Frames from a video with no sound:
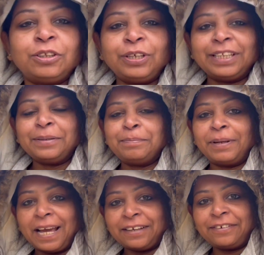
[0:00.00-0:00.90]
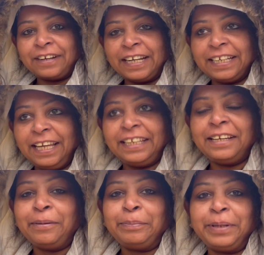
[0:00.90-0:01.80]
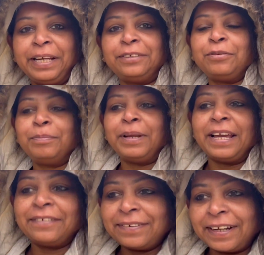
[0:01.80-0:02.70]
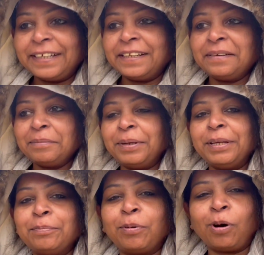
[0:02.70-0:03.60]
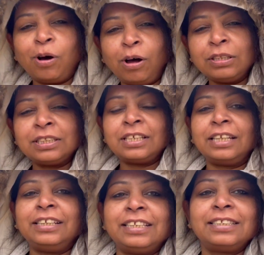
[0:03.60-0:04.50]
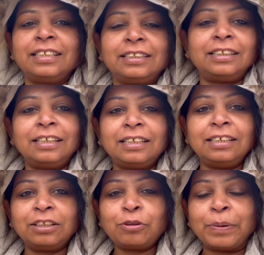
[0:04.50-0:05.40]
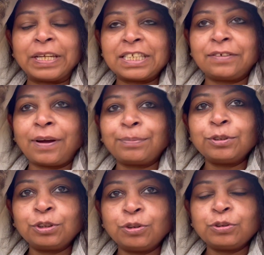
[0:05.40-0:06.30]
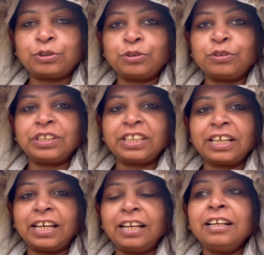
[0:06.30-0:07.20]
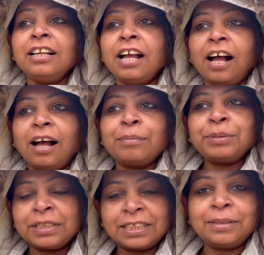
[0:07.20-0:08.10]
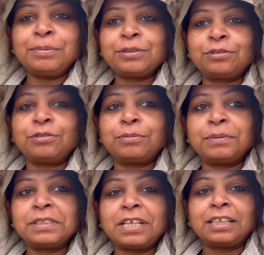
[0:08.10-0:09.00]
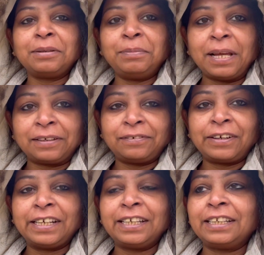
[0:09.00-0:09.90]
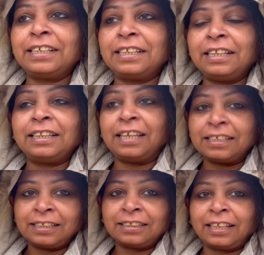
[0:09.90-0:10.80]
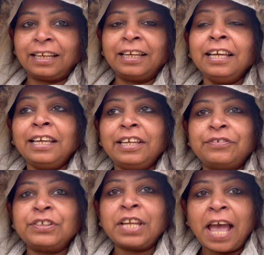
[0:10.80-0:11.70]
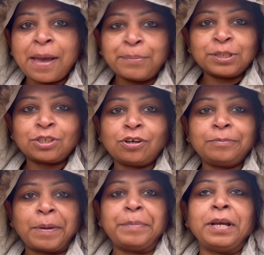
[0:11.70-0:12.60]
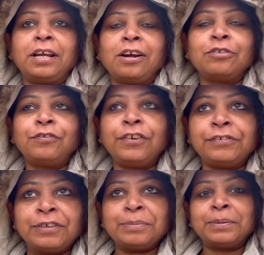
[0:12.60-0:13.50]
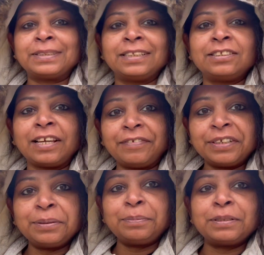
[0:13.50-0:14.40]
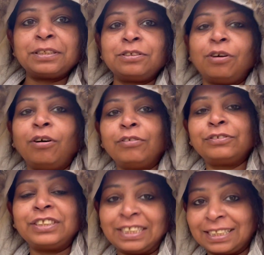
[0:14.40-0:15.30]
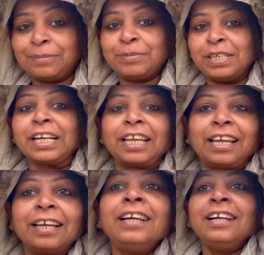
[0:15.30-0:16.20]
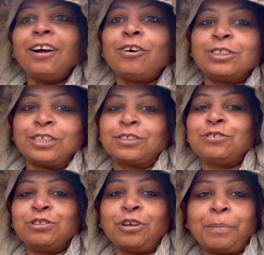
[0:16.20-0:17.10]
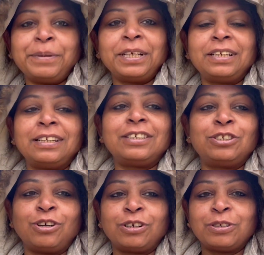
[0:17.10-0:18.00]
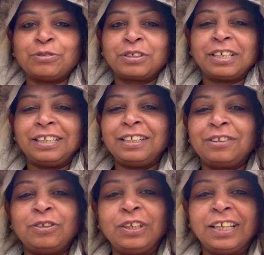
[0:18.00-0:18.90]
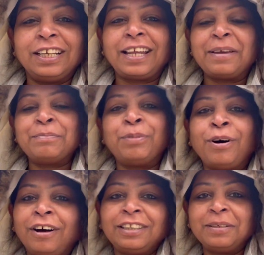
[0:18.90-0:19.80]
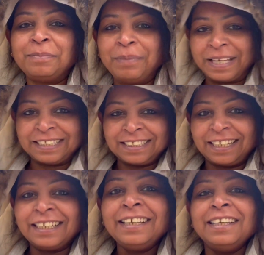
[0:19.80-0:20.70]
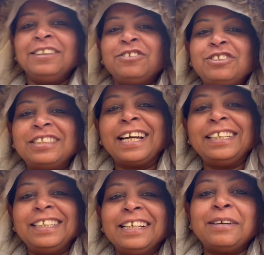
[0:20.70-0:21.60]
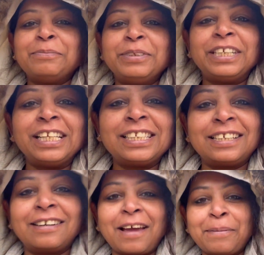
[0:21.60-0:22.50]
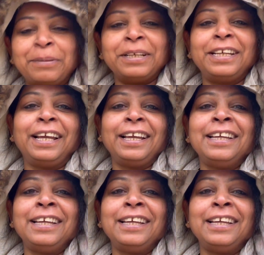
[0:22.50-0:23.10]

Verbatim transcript: ये थी ब्लैक फ्राइडे की अपडेट तो ब्लैक फ्राइडे में बहुत सारी डील्स सकती हैं ये तो मैंने सिर्फ आपको दो स्टोर ही दिखाया आप किसी भी स्टोर पर जाके ब्लैक फ्राइडे की डील देख सकते हैं इवन अमेजोन पे भी अराउंड 50 परसेंट सेवेंटी परसेंट ऑफ चीज़ें मिल रही हैं और जिसको शॉपिंग करने का शौक है उसके लिए तो ये टाइम बहुत ही बेस्ट है तो जाइए अपनी डील्स ग्रैप करिए